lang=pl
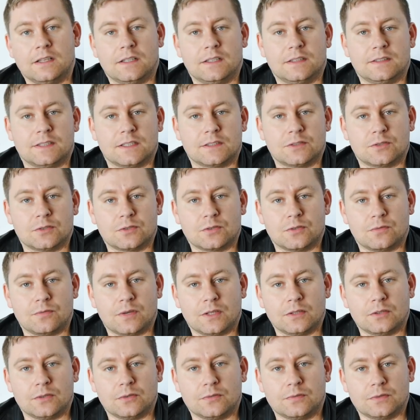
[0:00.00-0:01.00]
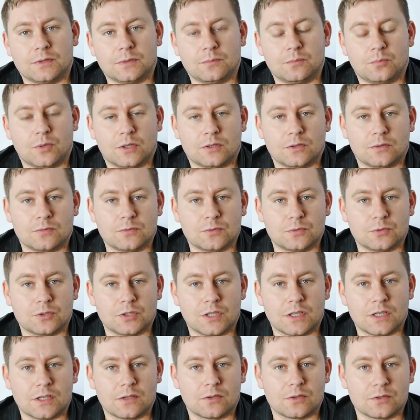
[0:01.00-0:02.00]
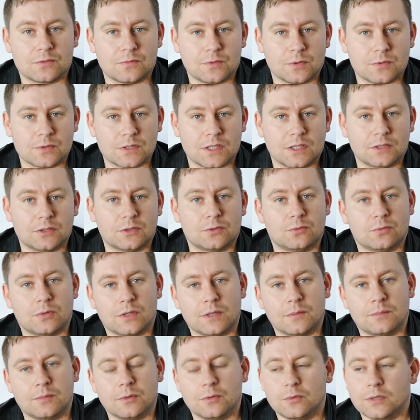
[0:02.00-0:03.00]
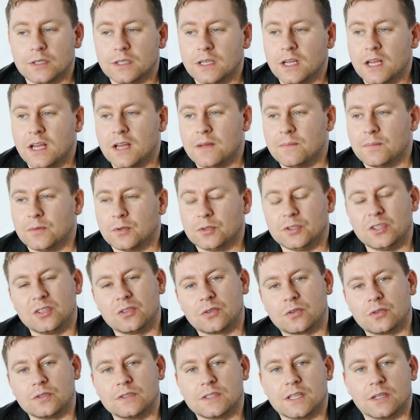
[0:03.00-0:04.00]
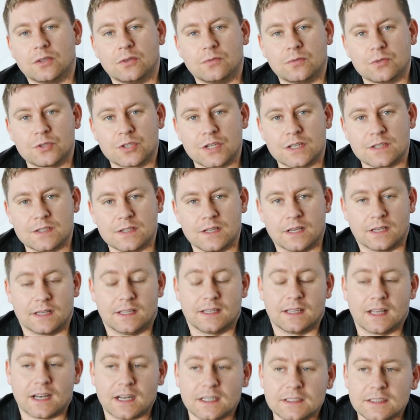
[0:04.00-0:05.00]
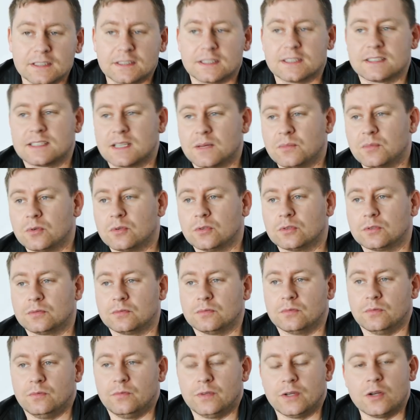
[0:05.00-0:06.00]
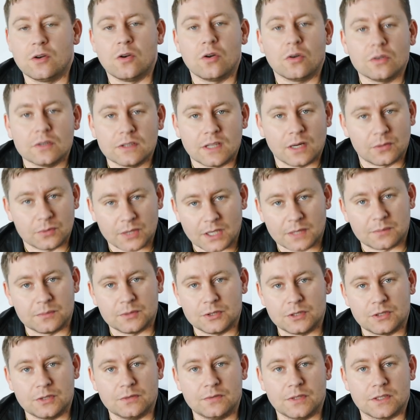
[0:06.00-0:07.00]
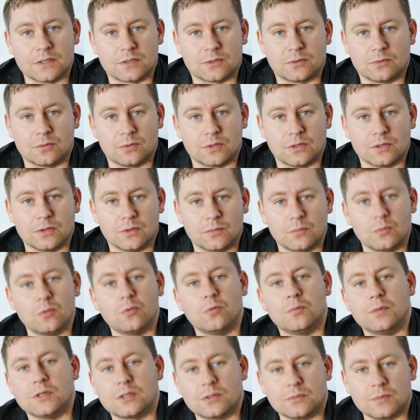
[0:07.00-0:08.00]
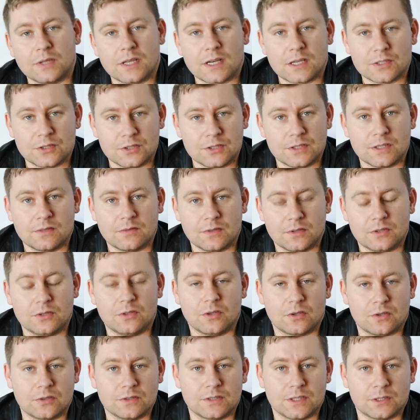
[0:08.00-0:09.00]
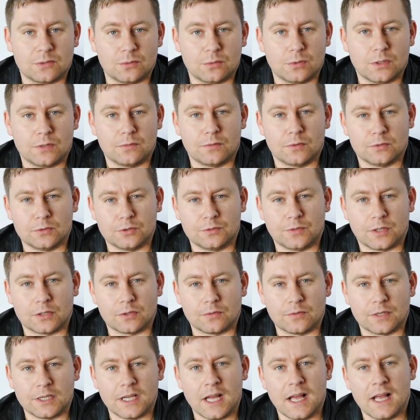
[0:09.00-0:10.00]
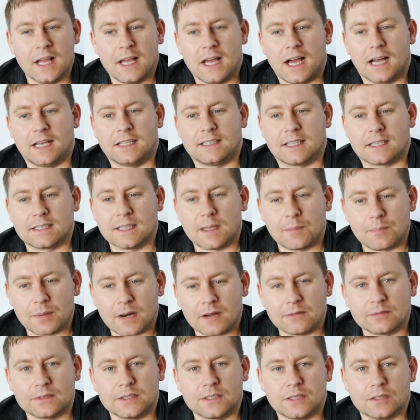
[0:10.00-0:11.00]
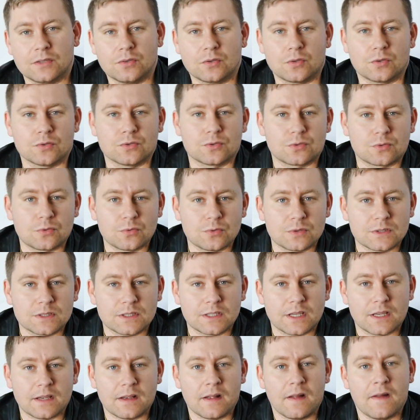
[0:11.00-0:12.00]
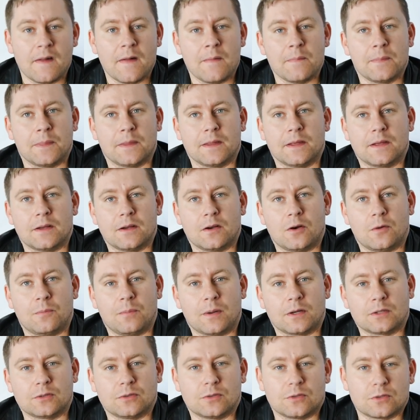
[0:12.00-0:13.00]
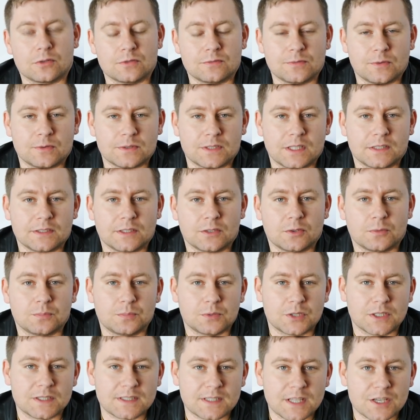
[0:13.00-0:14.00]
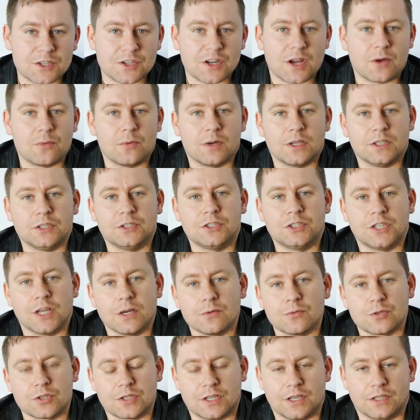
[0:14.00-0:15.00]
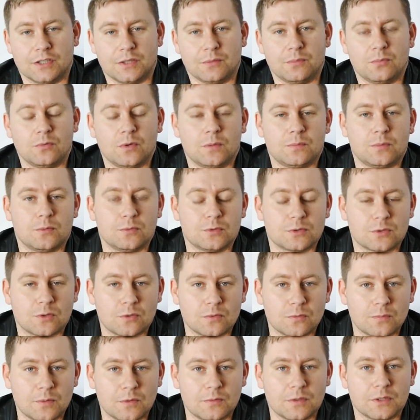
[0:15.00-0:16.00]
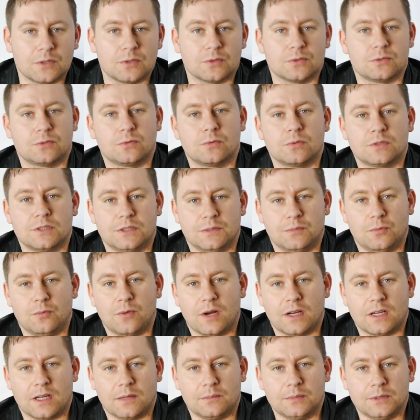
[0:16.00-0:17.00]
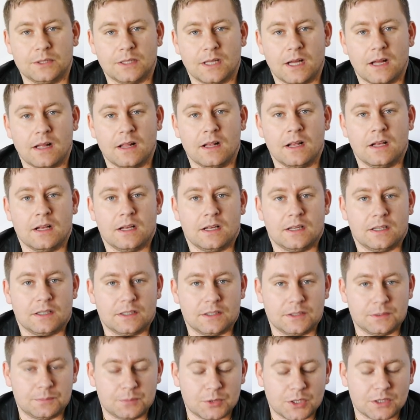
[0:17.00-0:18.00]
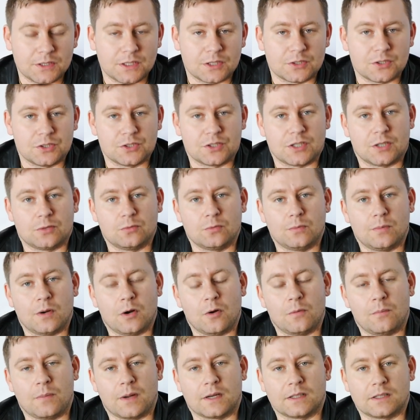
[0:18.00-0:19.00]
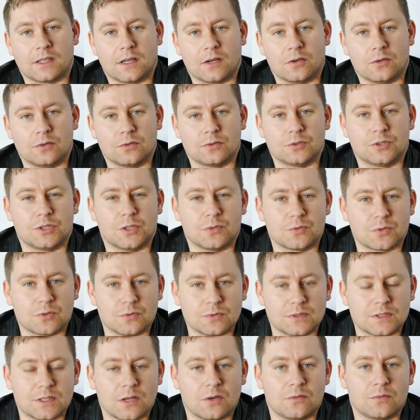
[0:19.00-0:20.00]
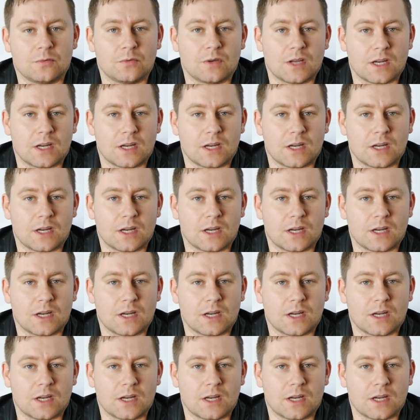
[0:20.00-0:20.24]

zastosowano w tym płatowcu szereg rozwiązań, które były no, nie do końca nowoczesne. Generalnie ten samolot wyglądał jak myśliwiec, który no, mógłby sobie radzić nawet i do końca II wojny światowej, ale tak naprawdę jego konstrukcję e, oparto o rozwiązania no, przestarzałe i ciężkie. Nie było półskorupowej konstrukcji, była kabina e, i przednia część kadłuba oparta o ciężką stalową